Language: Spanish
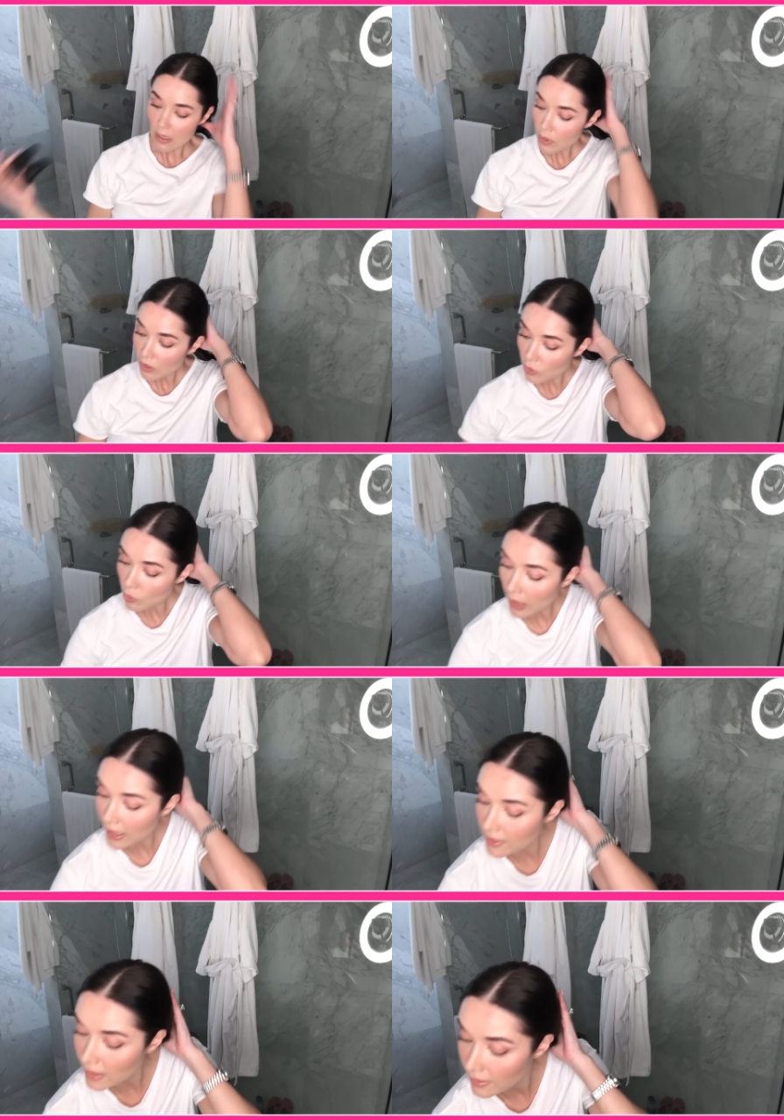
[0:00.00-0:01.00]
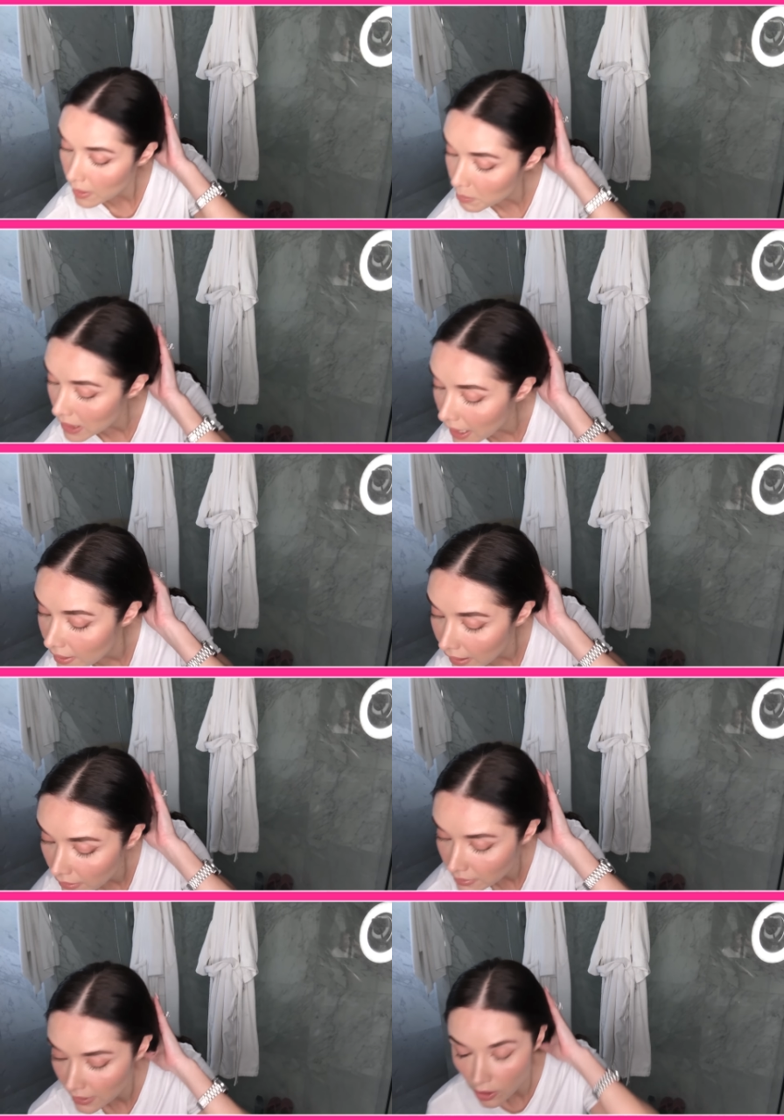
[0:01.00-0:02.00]
Ya cuando tu cara esté
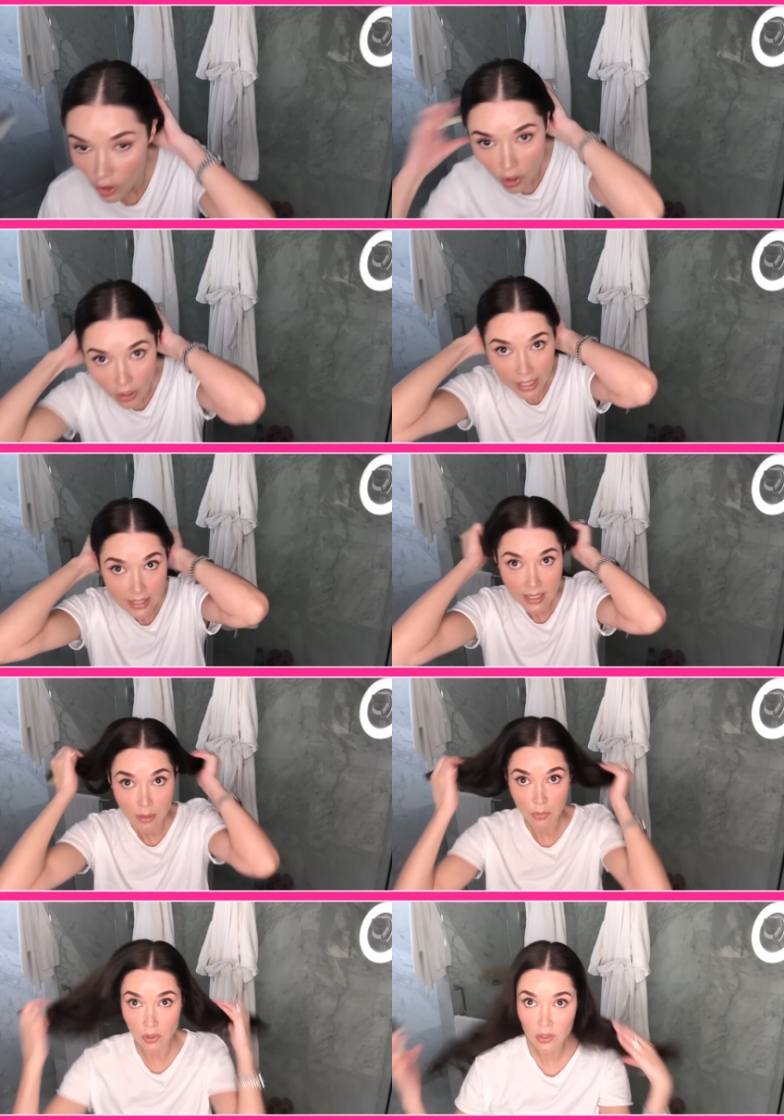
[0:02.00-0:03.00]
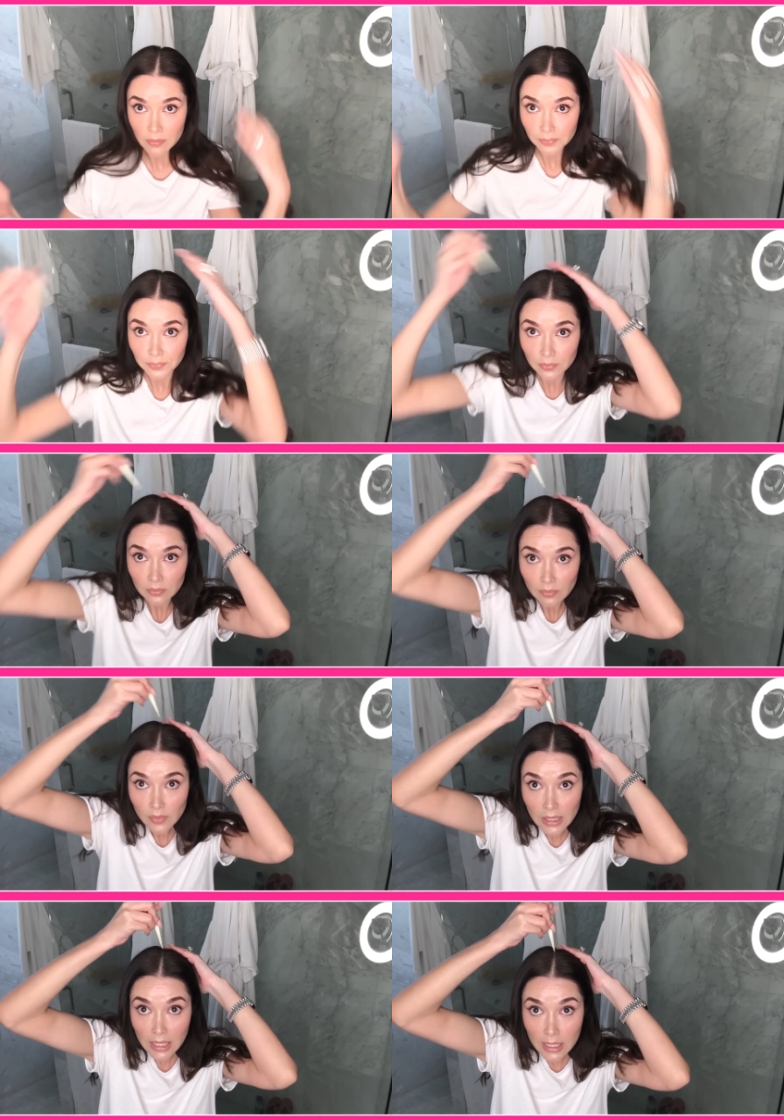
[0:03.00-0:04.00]
terminada, lo que hacemos
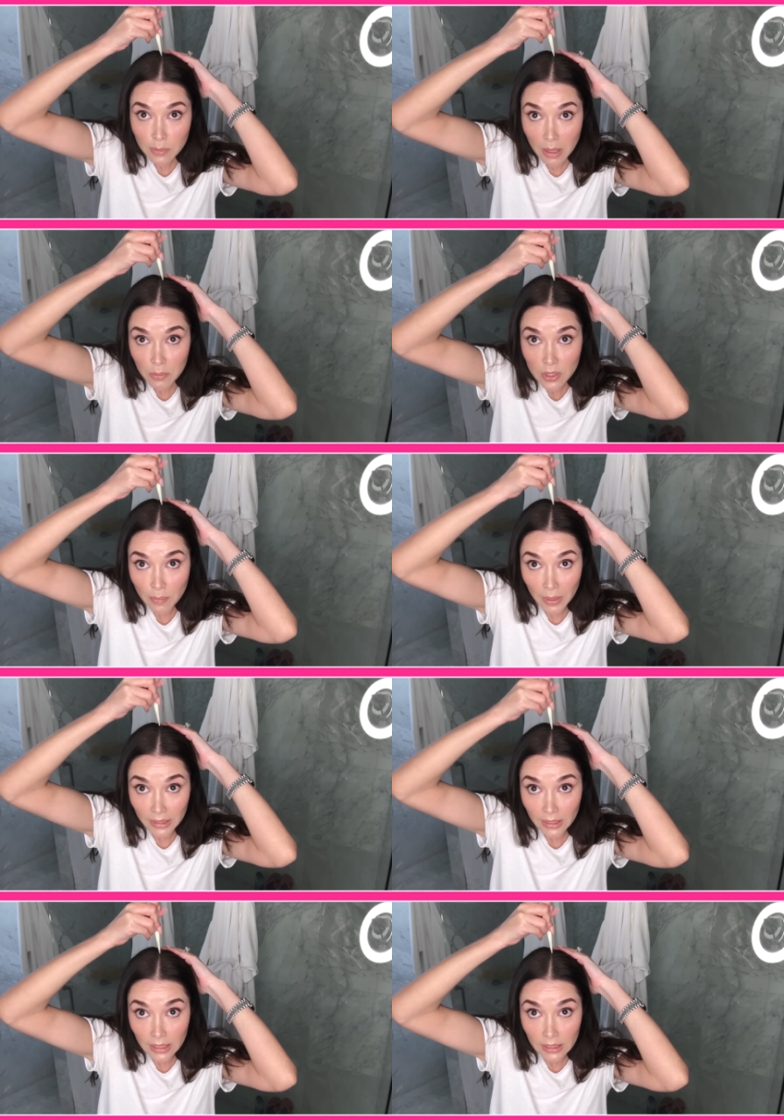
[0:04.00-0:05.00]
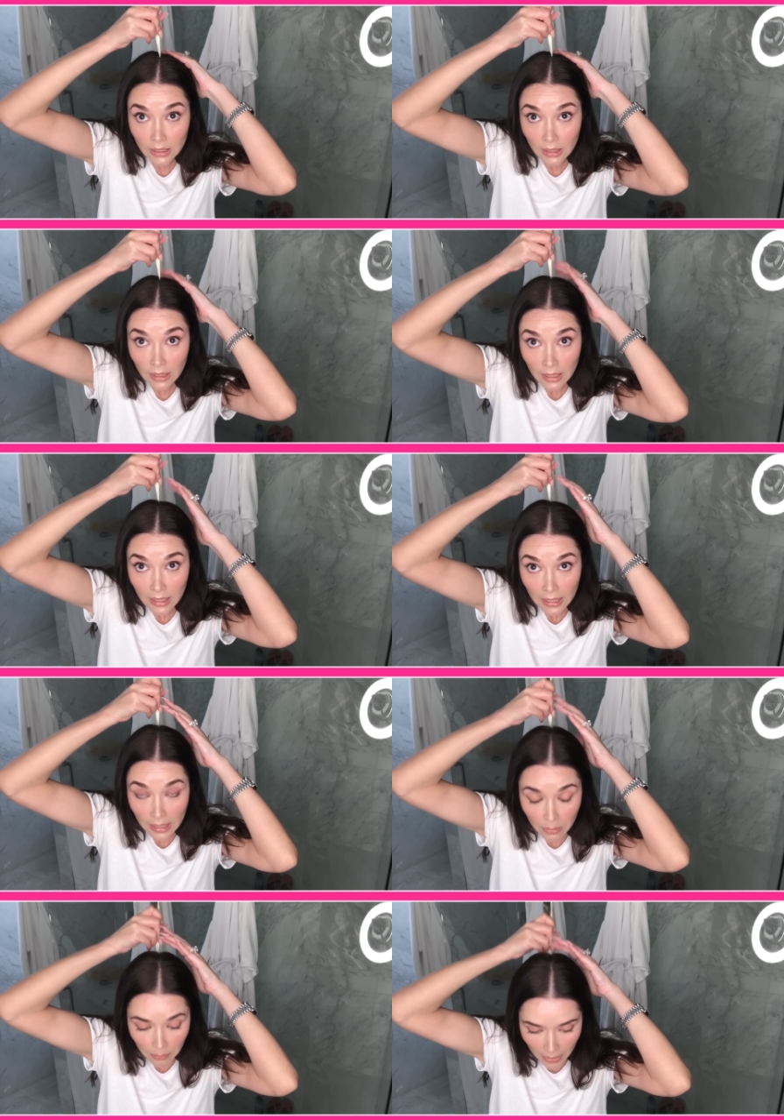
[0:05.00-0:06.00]
es vamos a partir
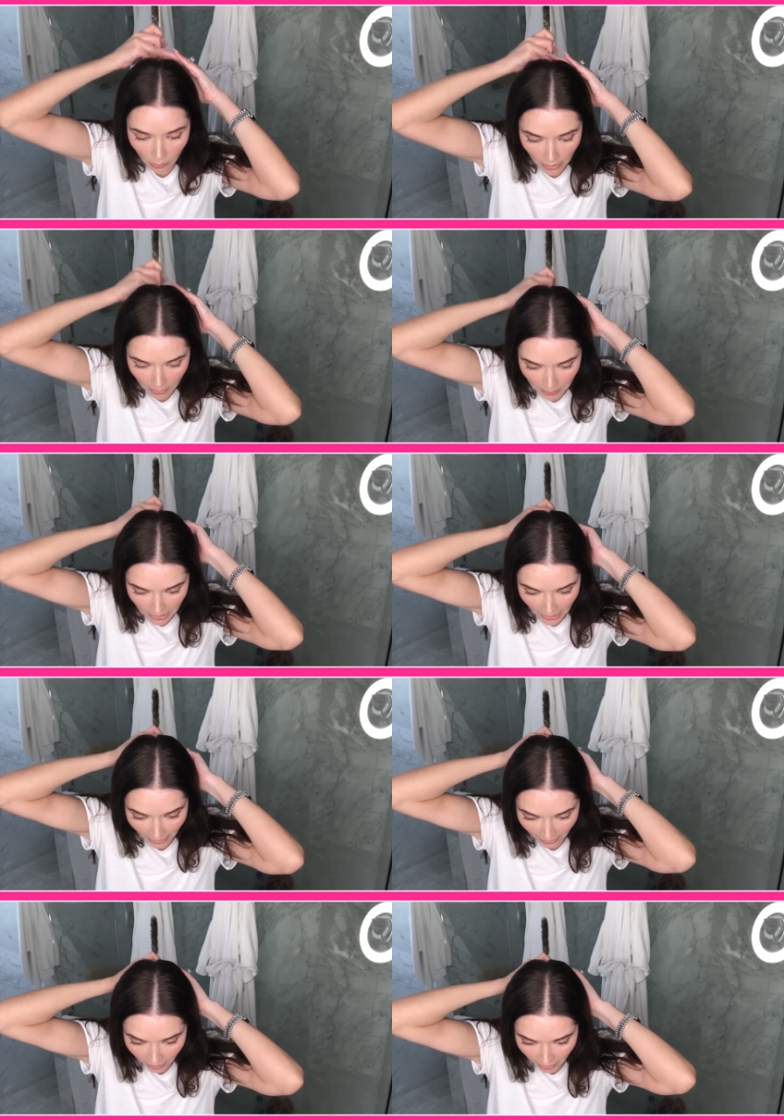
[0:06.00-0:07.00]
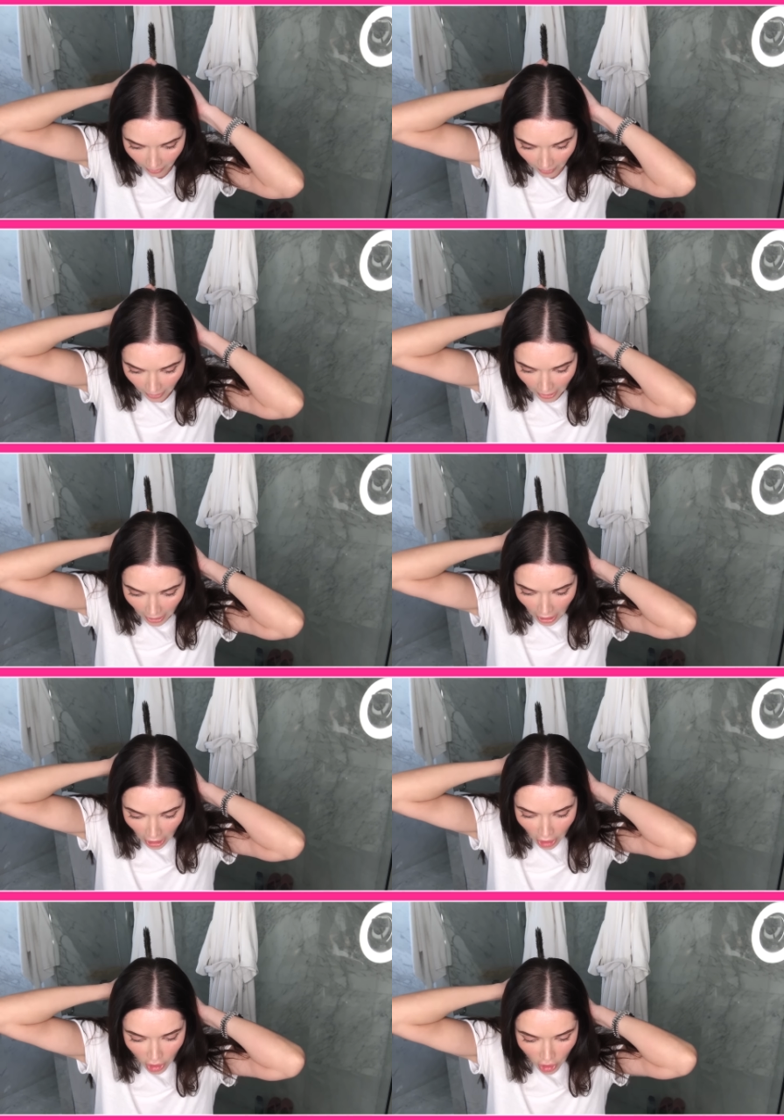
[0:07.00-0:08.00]
el pelo a la mitad.
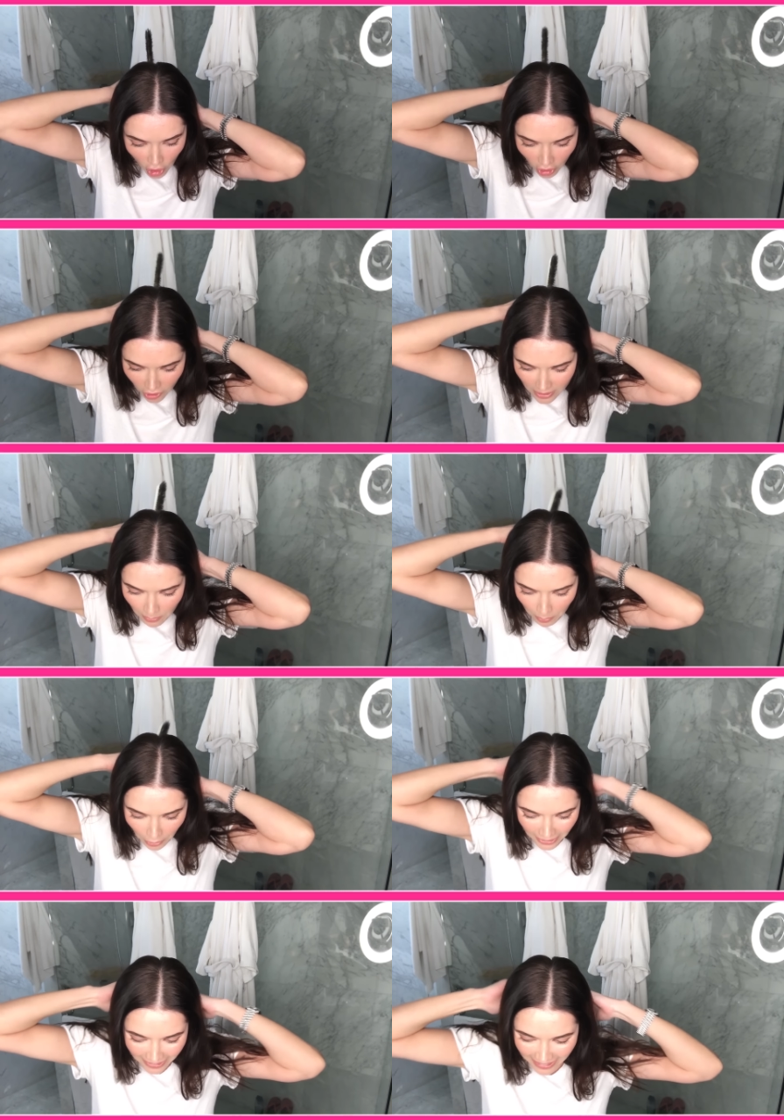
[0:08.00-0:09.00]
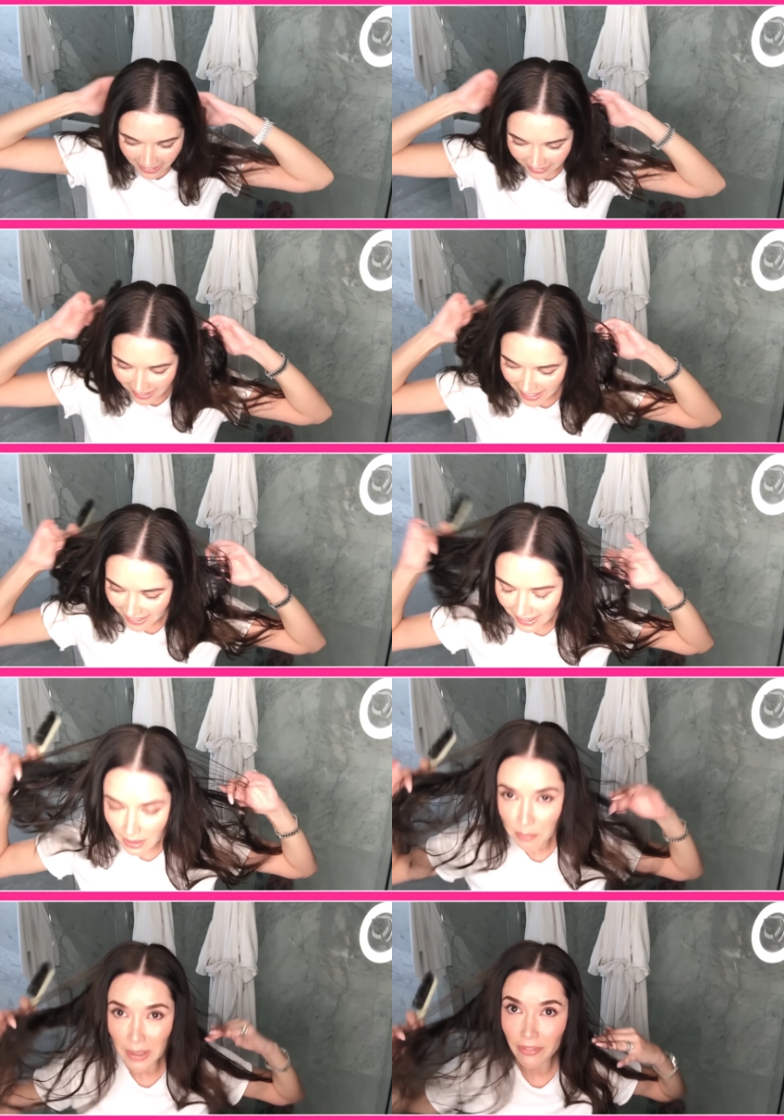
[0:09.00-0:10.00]
No nos importa que la raya
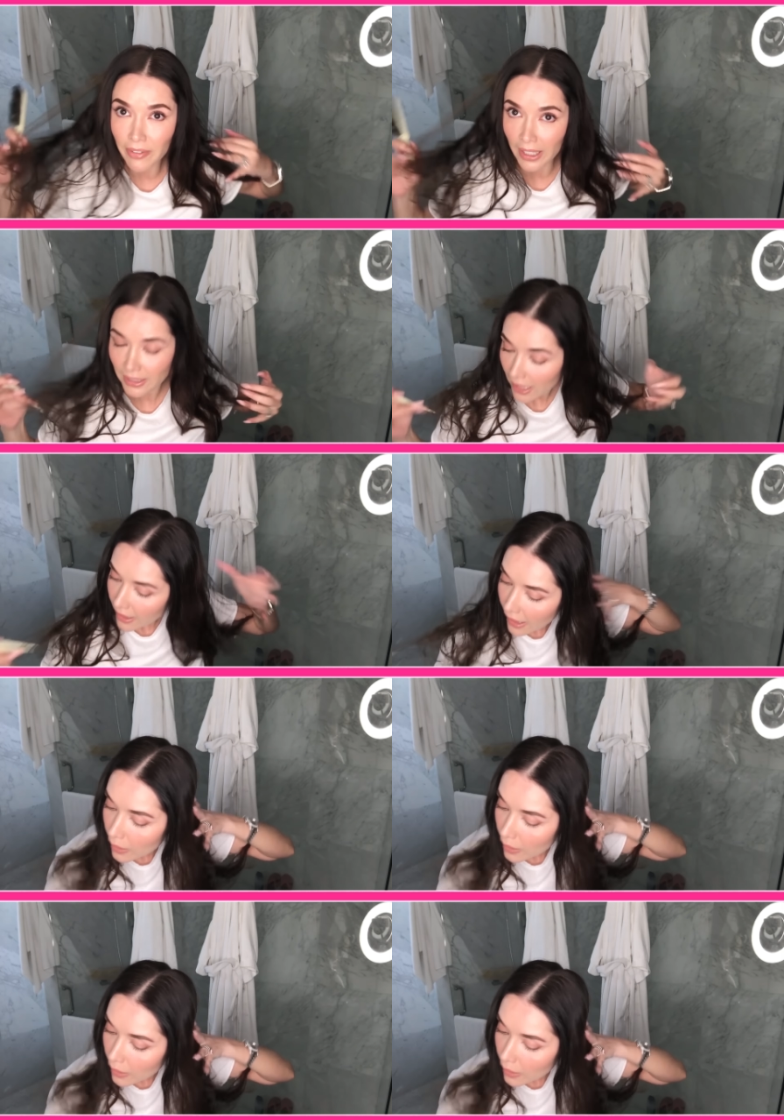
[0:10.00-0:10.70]
quede perfecta.